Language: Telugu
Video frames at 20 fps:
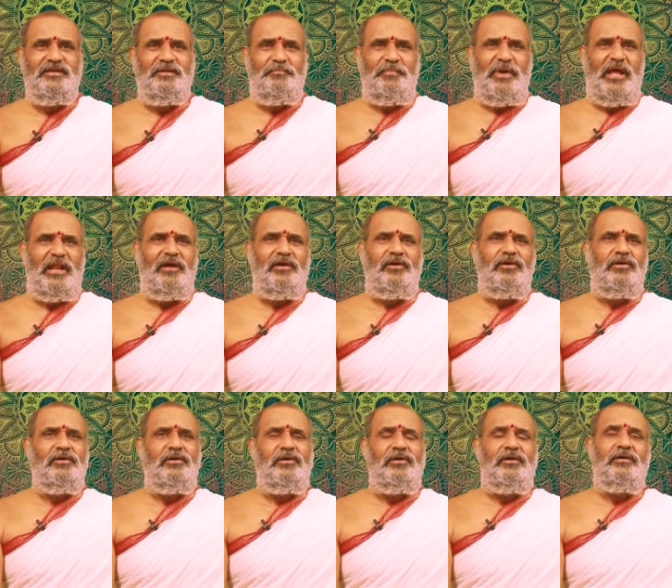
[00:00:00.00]

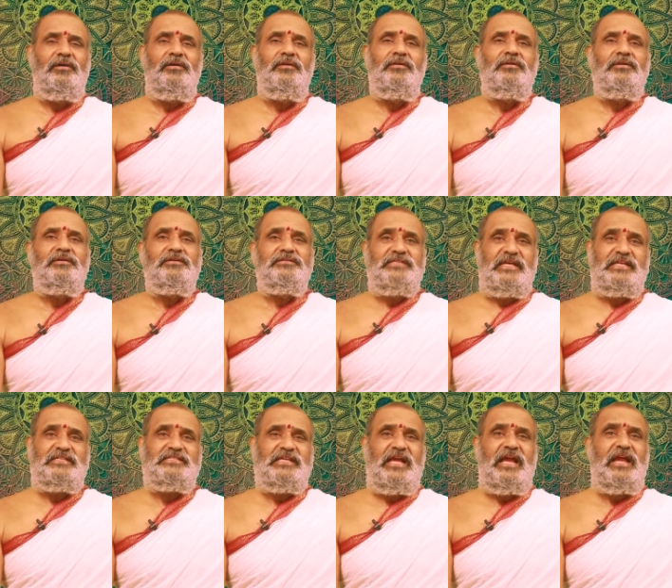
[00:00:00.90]
మనకు
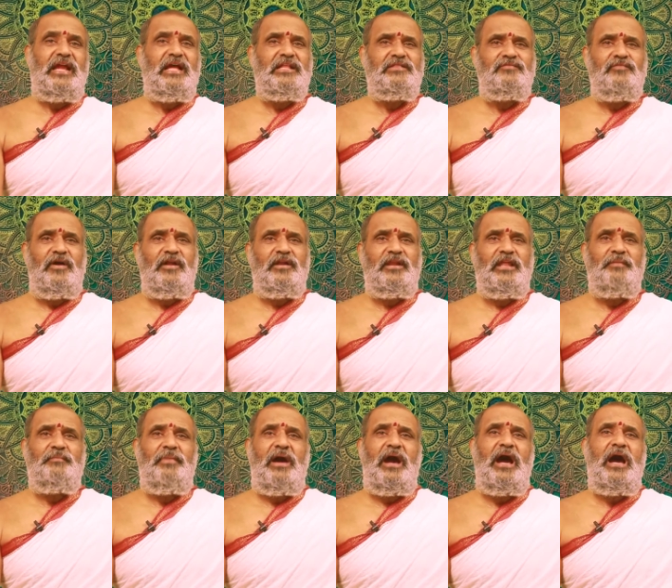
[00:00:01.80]
సత్సంగత్వం అంటే
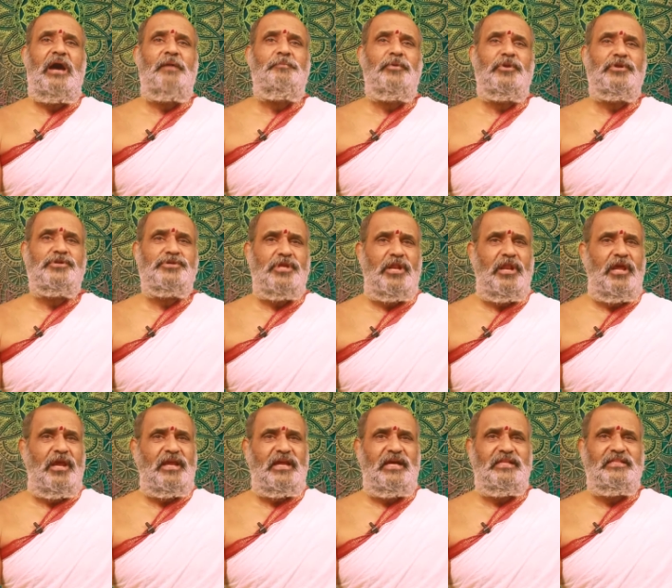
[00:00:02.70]
మహాపురుషుల
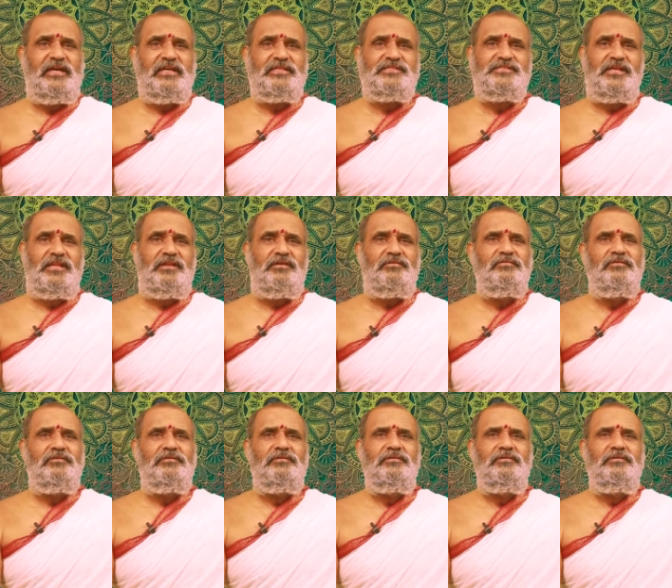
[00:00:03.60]
యొక్క దర్శనం
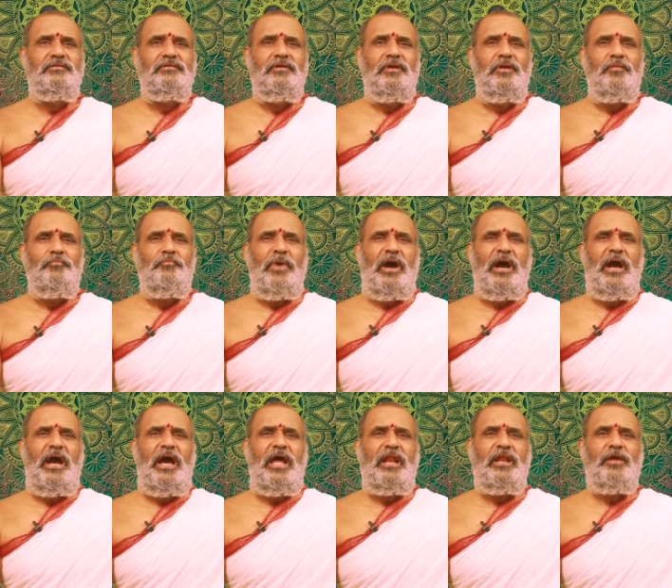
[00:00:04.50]

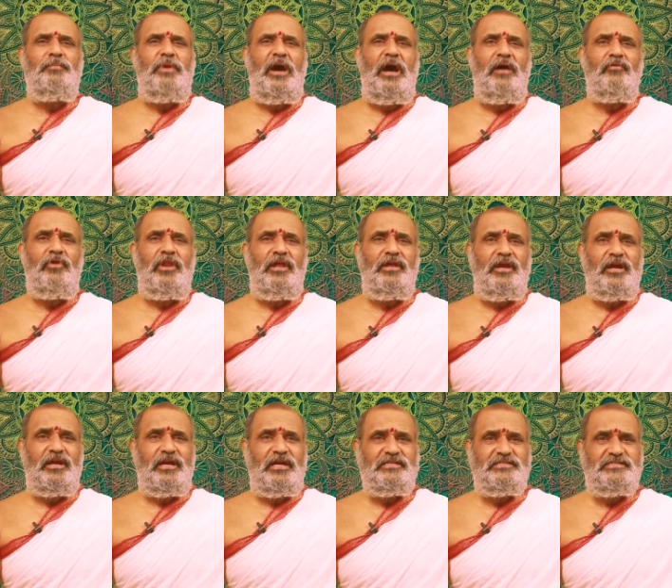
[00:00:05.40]
మహానుభావుల
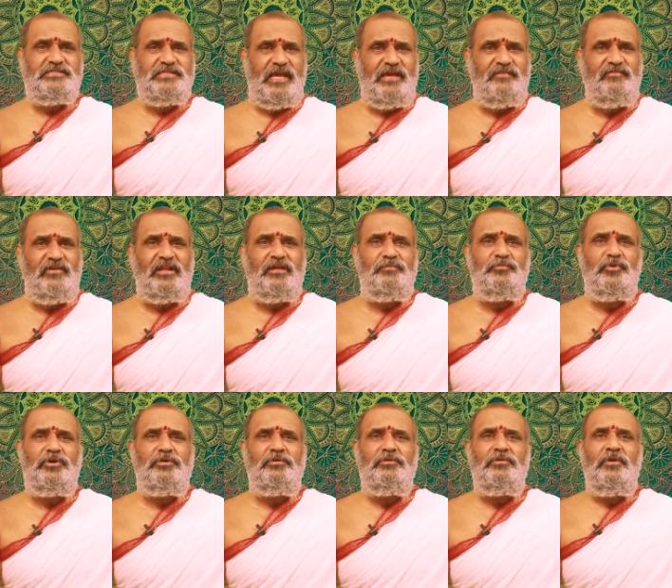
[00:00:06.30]
యొక్క
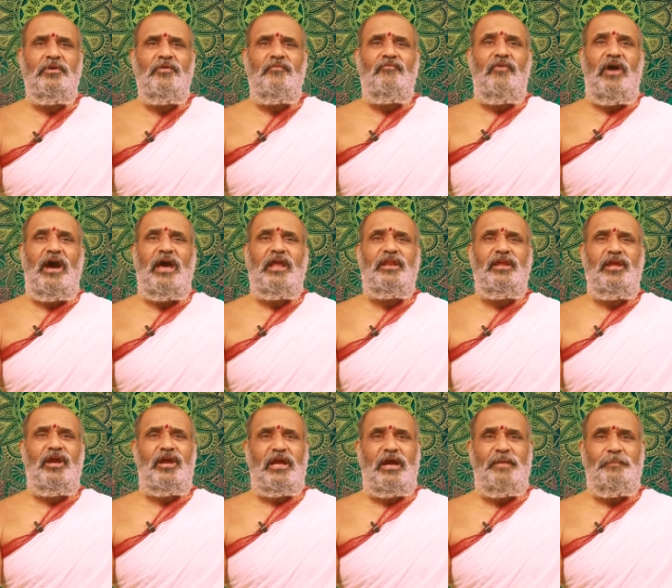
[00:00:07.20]
సేవనము వారి
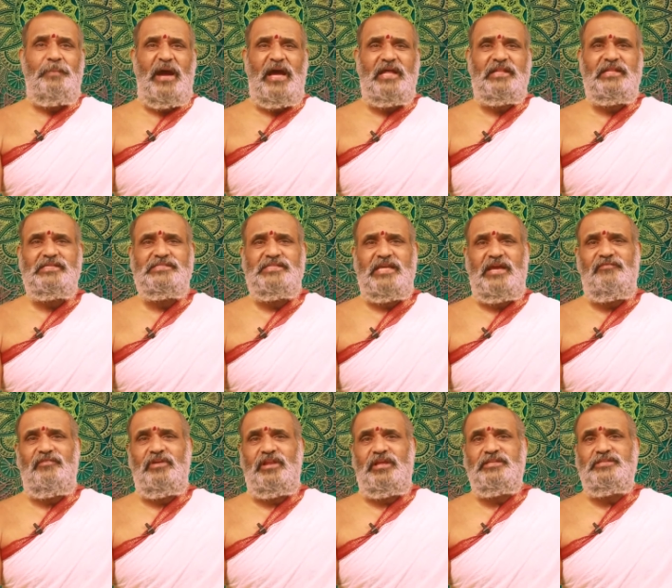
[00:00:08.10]
యొక్క
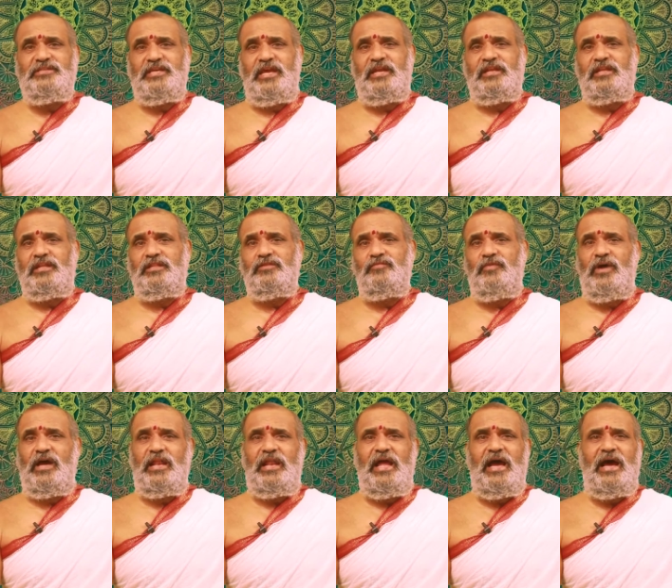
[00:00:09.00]
పాదసేవనం చేయటం
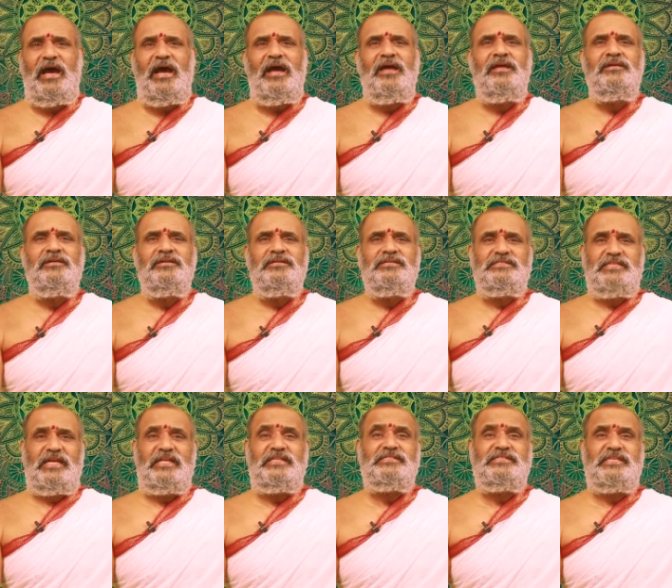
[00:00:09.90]
ద్వారా
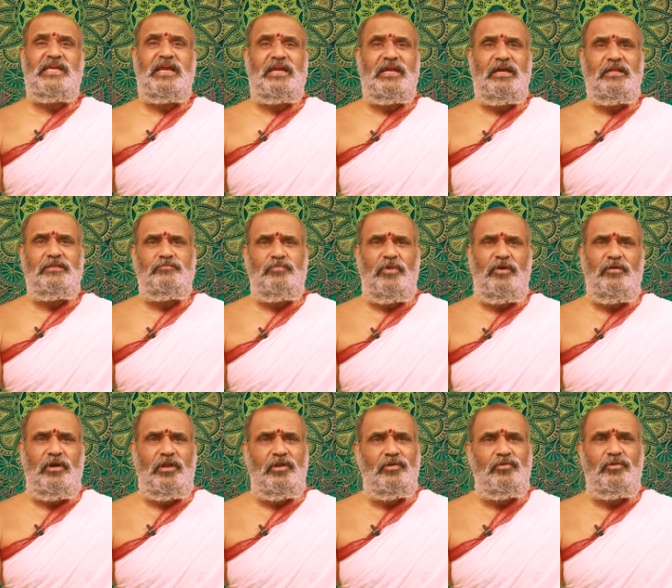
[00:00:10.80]
సత్సంగత్వం
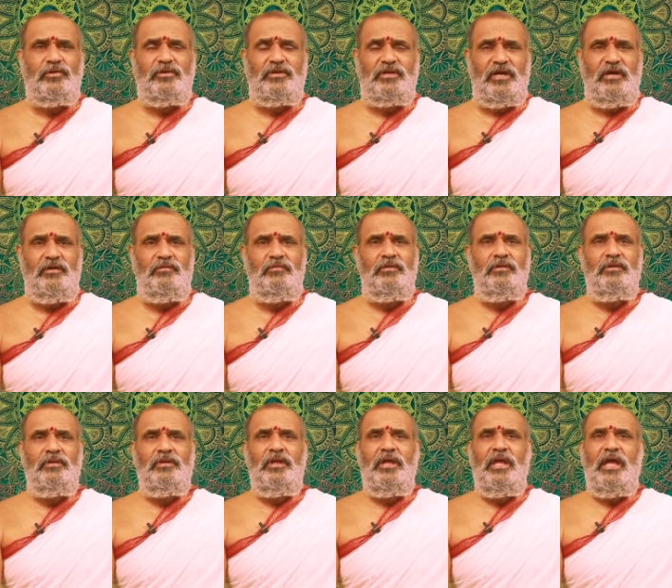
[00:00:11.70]
అనుకుంటాం
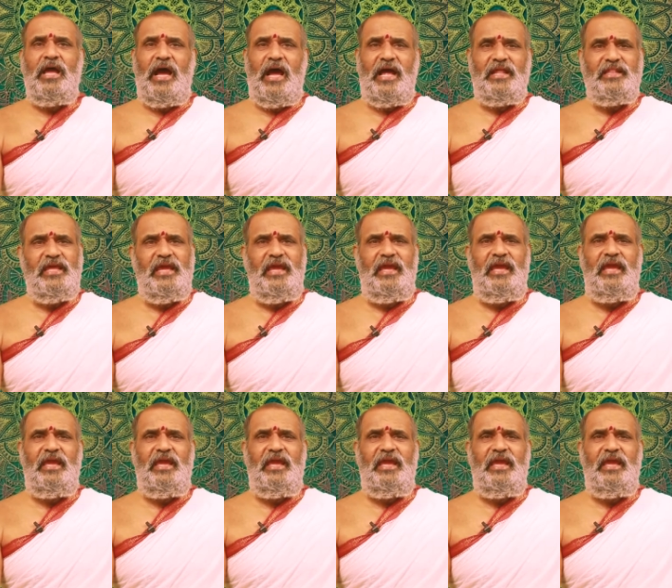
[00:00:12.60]
అది